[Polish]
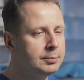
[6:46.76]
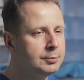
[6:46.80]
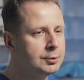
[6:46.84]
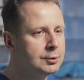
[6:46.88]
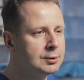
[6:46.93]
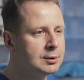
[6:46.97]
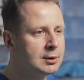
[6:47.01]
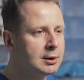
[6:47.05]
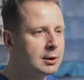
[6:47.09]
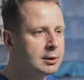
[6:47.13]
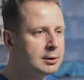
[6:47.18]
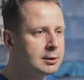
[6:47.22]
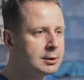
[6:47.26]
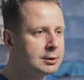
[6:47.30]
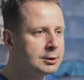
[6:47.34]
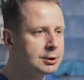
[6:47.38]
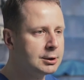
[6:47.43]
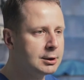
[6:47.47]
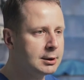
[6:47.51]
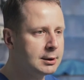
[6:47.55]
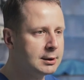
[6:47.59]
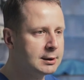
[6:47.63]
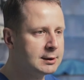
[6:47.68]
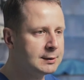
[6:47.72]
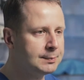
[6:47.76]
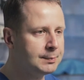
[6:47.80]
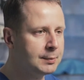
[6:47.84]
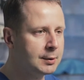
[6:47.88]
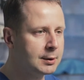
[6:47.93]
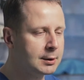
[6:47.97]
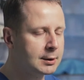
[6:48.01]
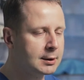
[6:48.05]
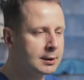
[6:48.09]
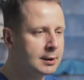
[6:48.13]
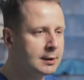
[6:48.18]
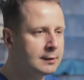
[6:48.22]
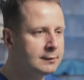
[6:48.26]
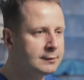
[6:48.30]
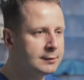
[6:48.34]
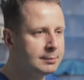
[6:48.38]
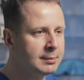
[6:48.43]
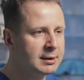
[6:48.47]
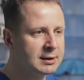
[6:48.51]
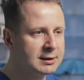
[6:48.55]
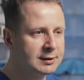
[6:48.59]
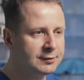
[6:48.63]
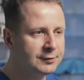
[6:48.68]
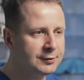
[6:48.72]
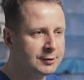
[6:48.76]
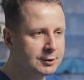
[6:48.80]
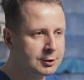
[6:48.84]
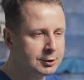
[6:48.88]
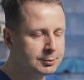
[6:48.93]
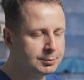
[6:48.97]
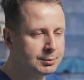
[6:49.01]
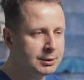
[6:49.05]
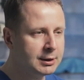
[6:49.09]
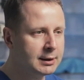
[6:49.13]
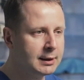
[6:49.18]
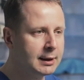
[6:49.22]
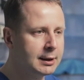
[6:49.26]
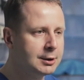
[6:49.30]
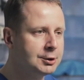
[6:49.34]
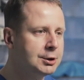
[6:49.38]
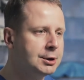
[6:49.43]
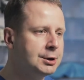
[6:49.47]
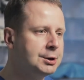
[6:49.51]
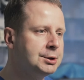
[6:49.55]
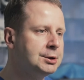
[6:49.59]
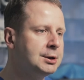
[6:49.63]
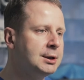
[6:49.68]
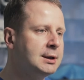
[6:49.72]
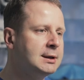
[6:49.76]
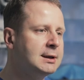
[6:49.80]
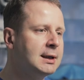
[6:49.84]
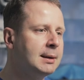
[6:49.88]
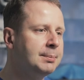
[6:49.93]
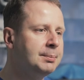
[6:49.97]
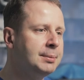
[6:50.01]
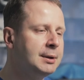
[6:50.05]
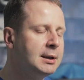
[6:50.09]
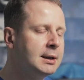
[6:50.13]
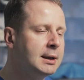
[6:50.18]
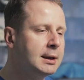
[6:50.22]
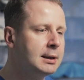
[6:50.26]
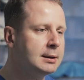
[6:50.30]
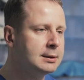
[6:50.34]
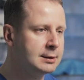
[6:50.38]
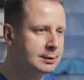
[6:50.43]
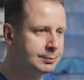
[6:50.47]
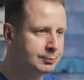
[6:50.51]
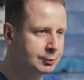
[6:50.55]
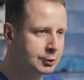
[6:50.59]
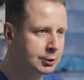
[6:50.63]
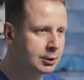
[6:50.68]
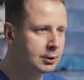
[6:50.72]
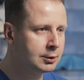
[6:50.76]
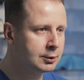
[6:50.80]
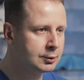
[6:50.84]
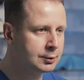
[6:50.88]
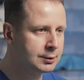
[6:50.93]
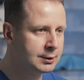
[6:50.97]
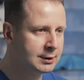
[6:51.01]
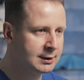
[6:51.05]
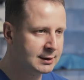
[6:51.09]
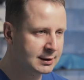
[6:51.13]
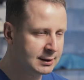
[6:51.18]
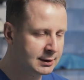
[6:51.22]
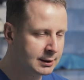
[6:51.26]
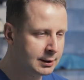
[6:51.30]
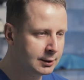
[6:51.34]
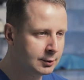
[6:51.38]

to biustonosz e, sportowy bez firbin, najczęściej zapinany z przodu i z